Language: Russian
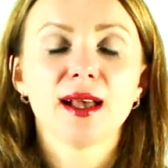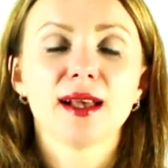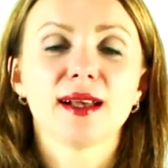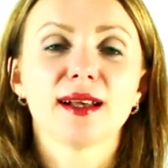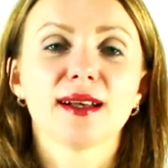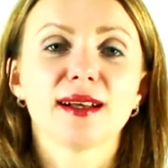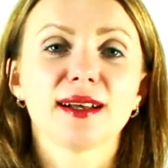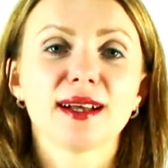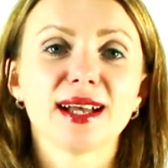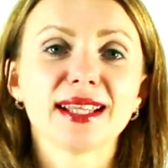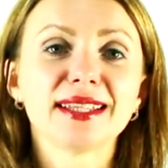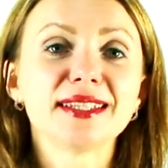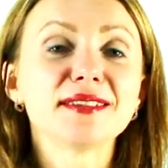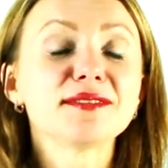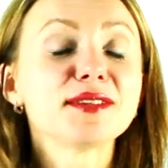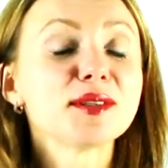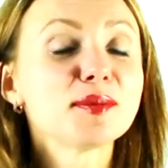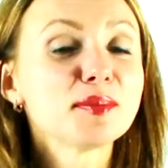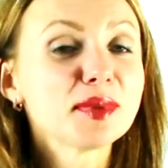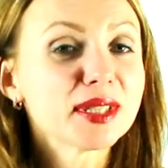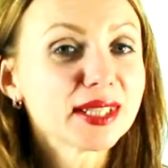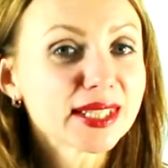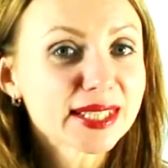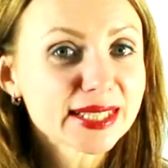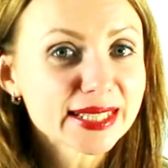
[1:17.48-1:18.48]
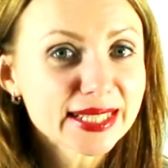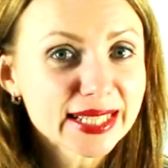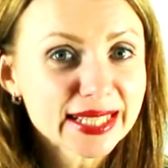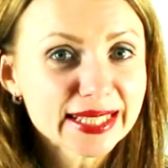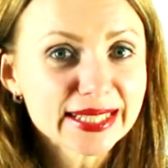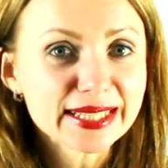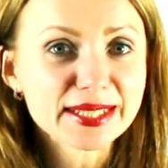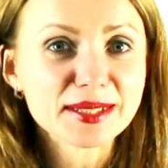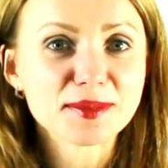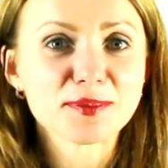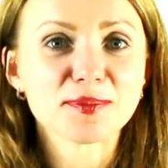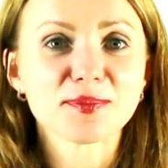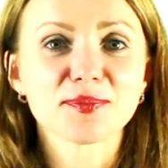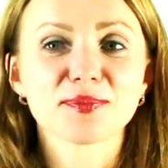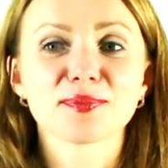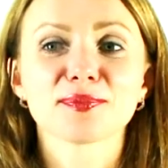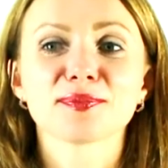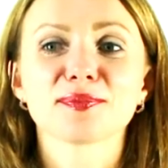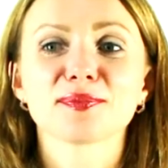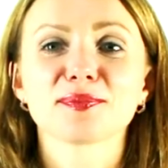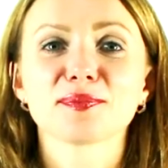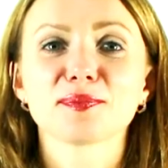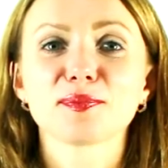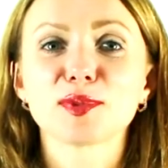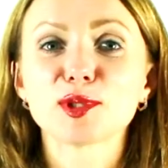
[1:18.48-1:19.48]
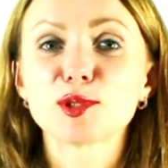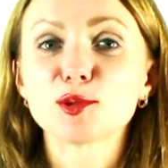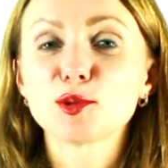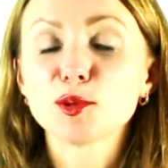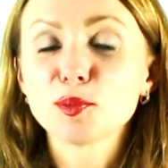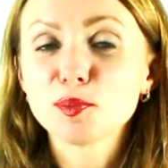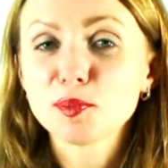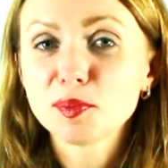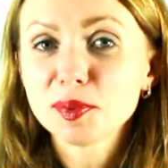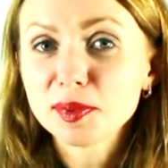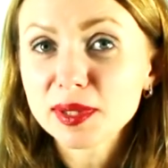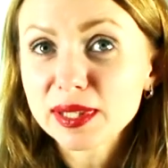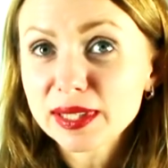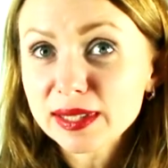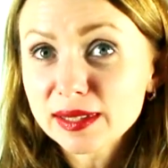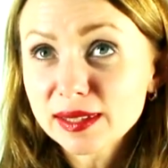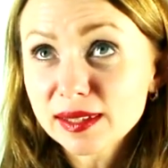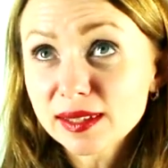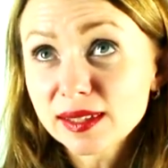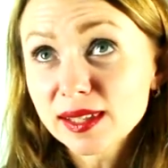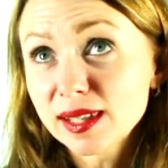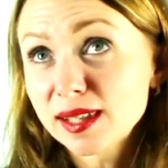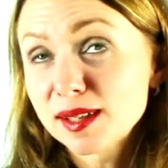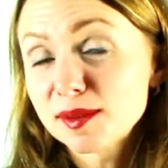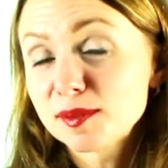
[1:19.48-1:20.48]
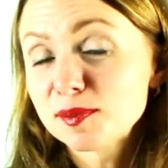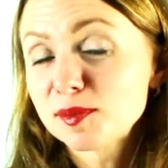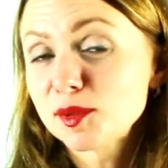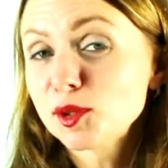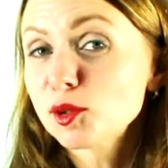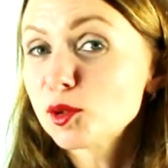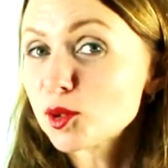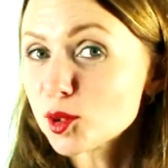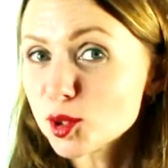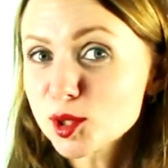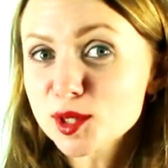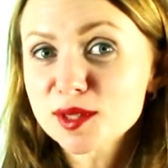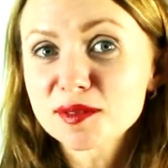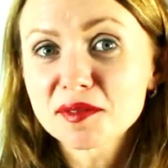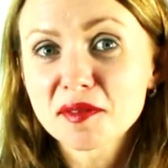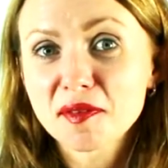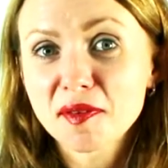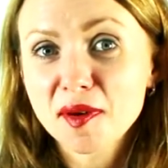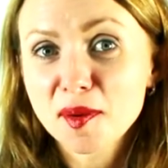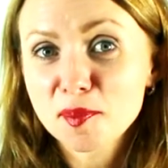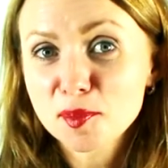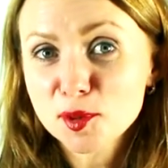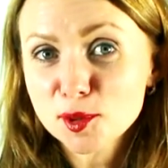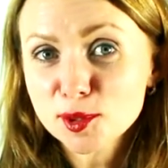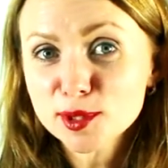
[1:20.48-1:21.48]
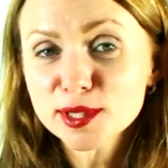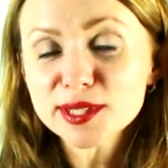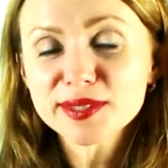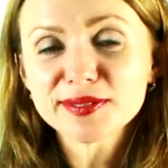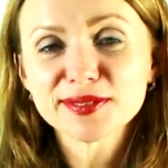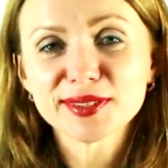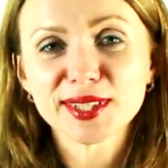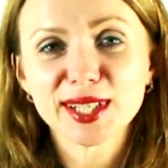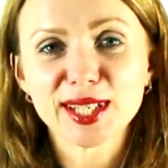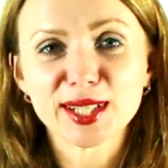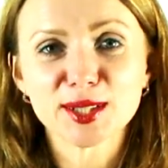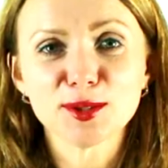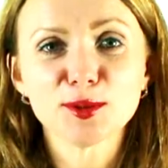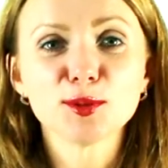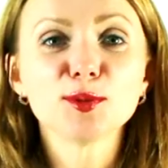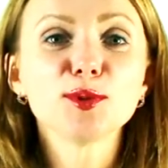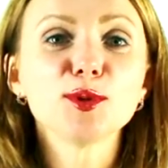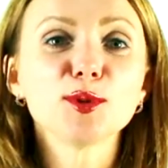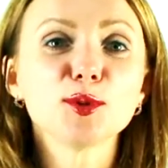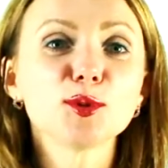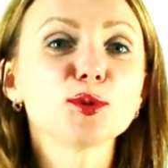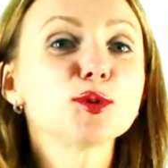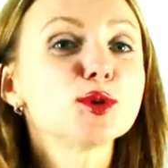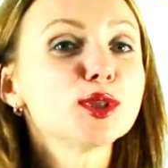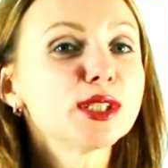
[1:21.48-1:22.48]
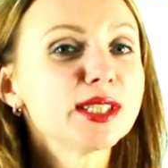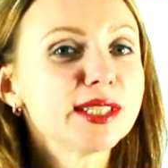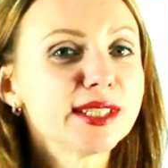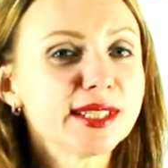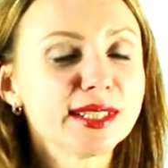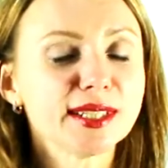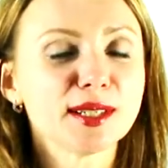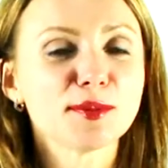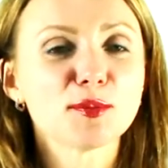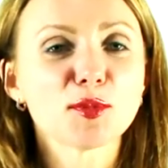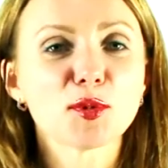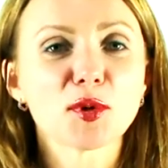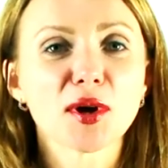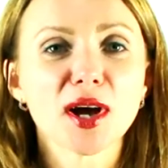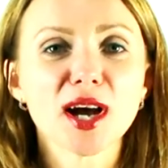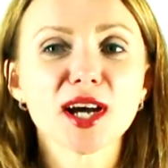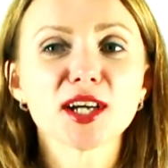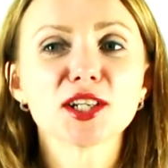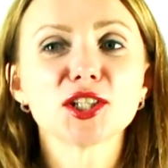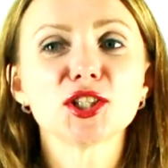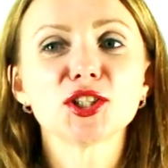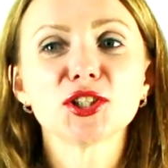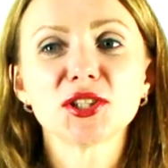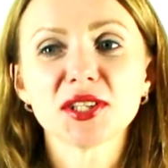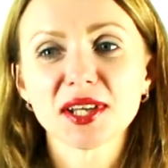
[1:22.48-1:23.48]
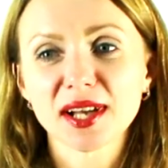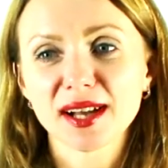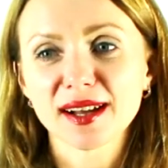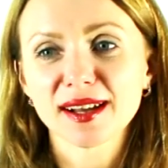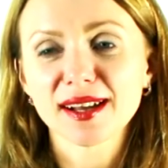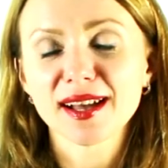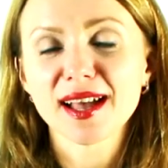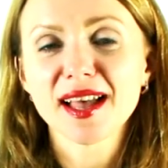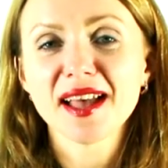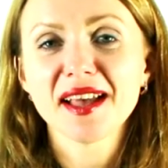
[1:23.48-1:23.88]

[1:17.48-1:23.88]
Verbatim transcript: А, одновременно с этим поступило множество вопросов на одну и ту же тему. Как же так?